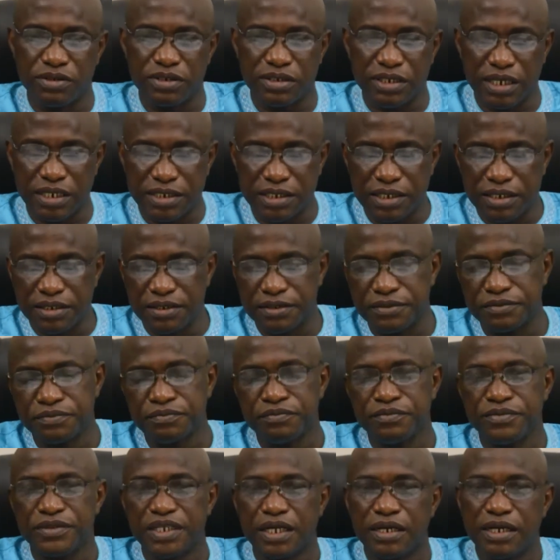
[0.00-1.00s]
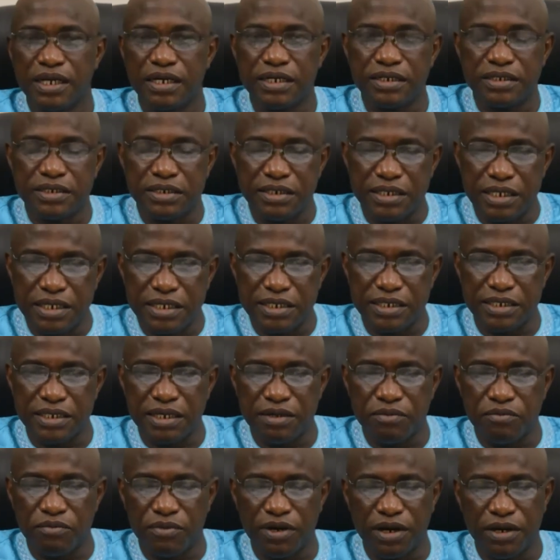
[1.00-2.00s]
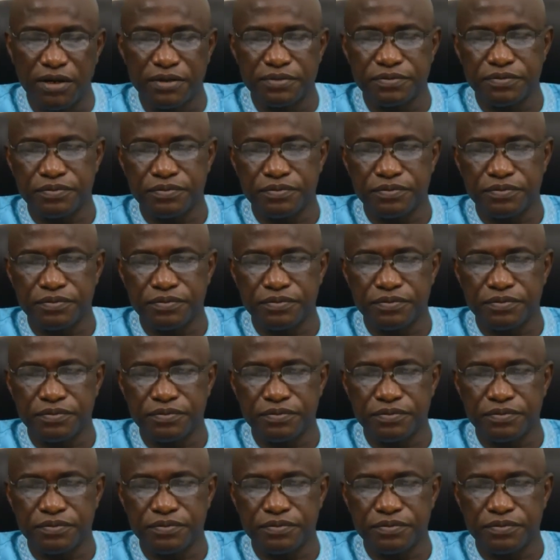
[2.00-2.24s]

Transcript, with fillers: Ça, c'est un. deuxièmement,